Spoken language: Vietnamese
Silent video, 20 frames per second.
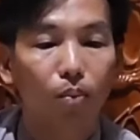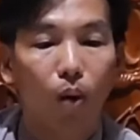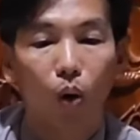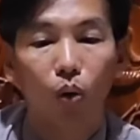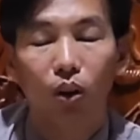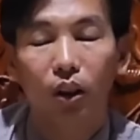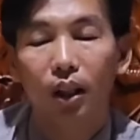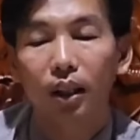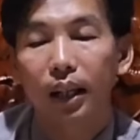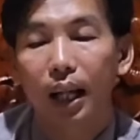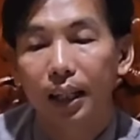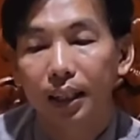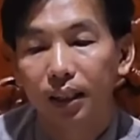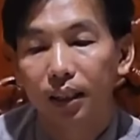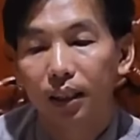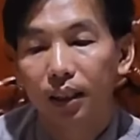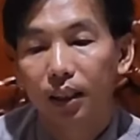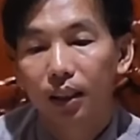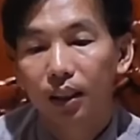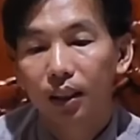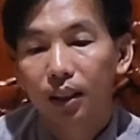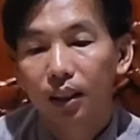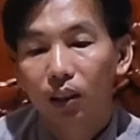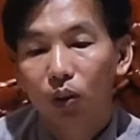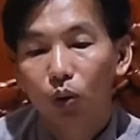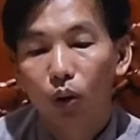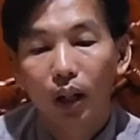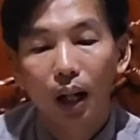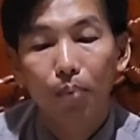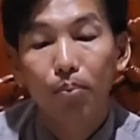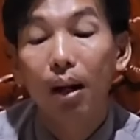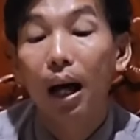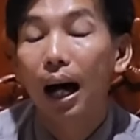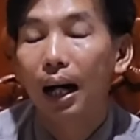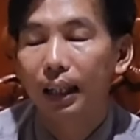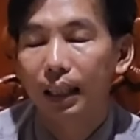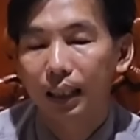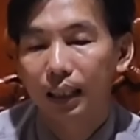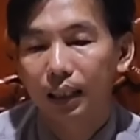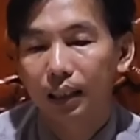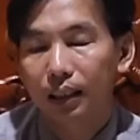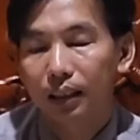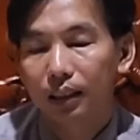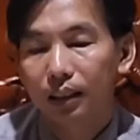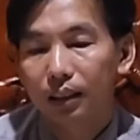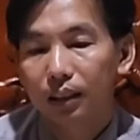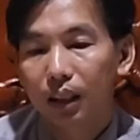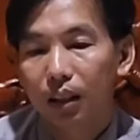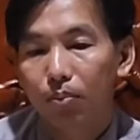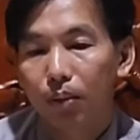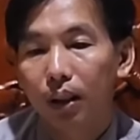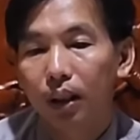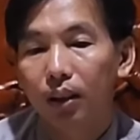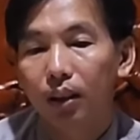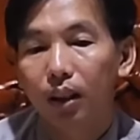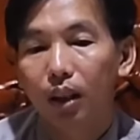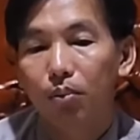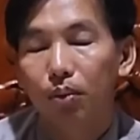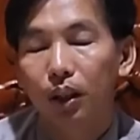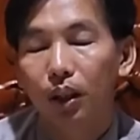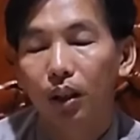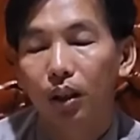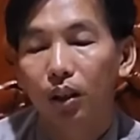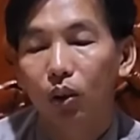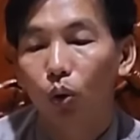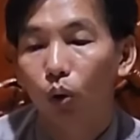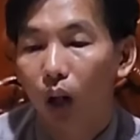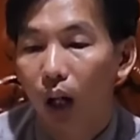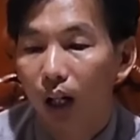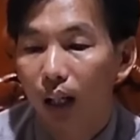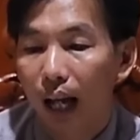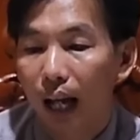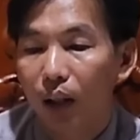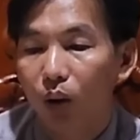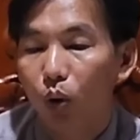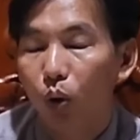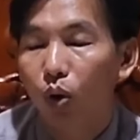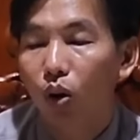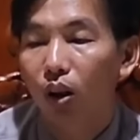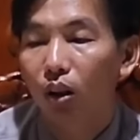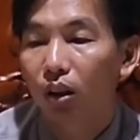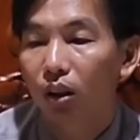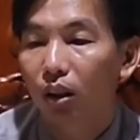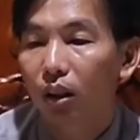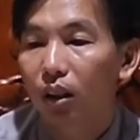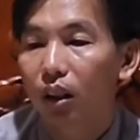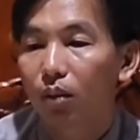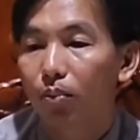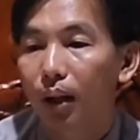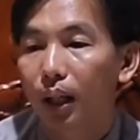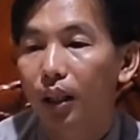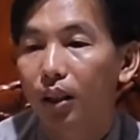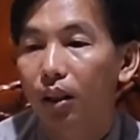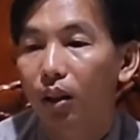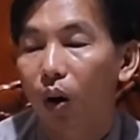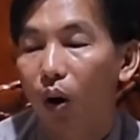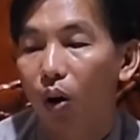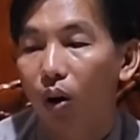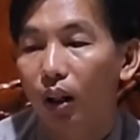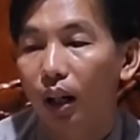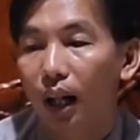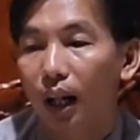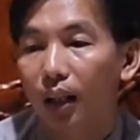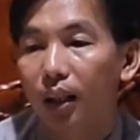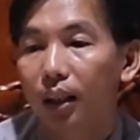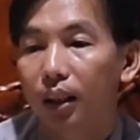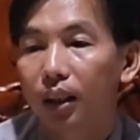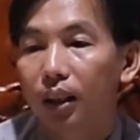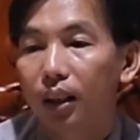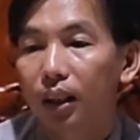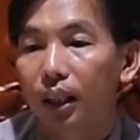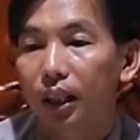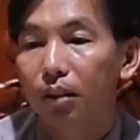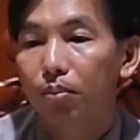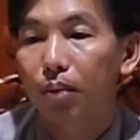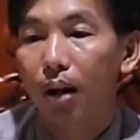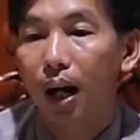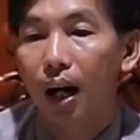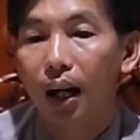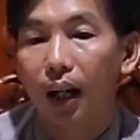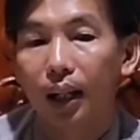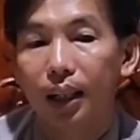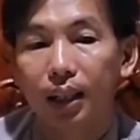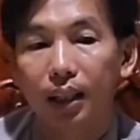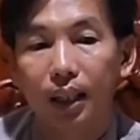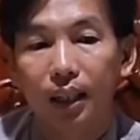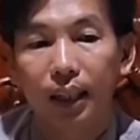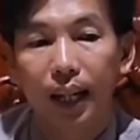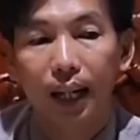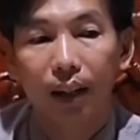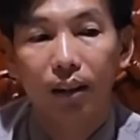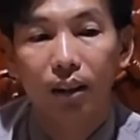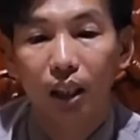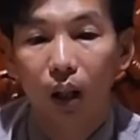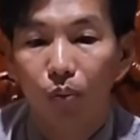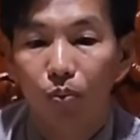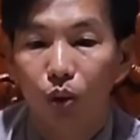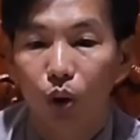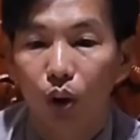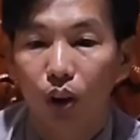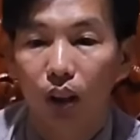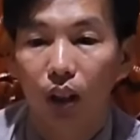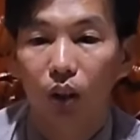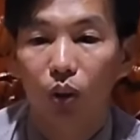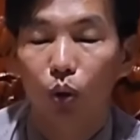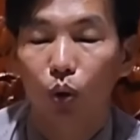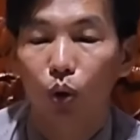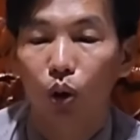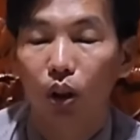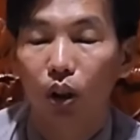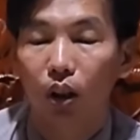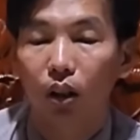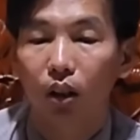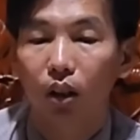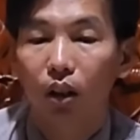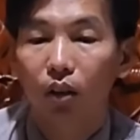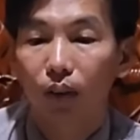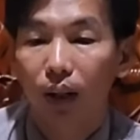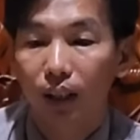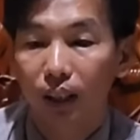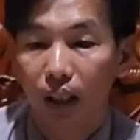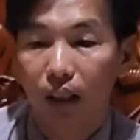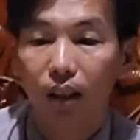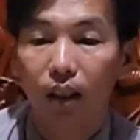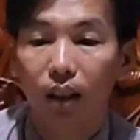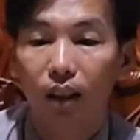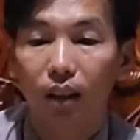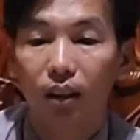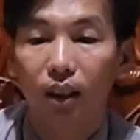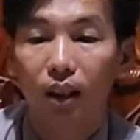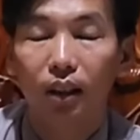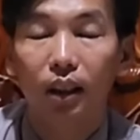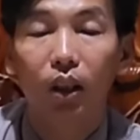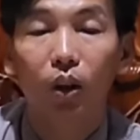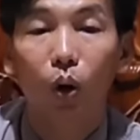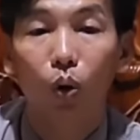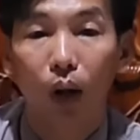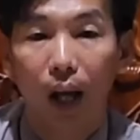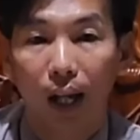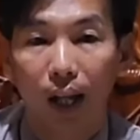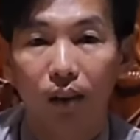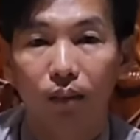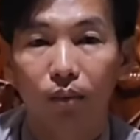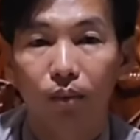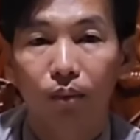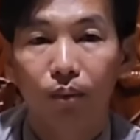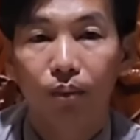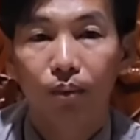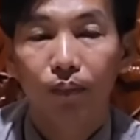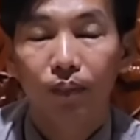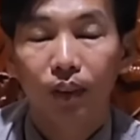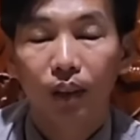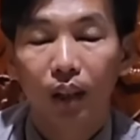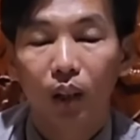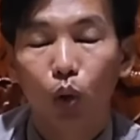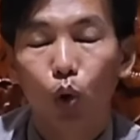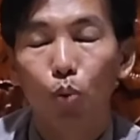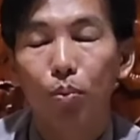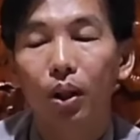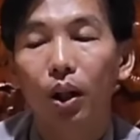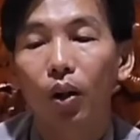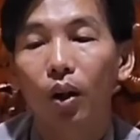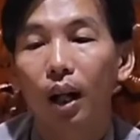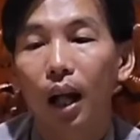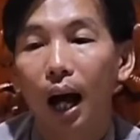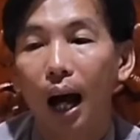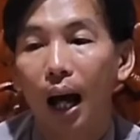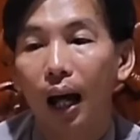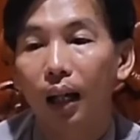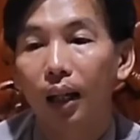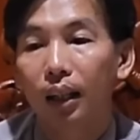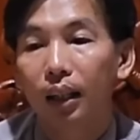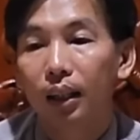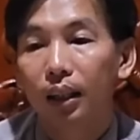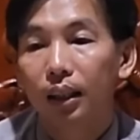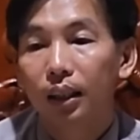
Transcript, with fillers: giả bộ tính đi Chúa làm lơ vậy đó thì mấy người đó mới nói chúa ơi nãy chúa có hứa với mấy đứa con là khi mà cái chuyện này nó xong rồi thì chúa phải xử xử cái cô này thì chúa mới nói là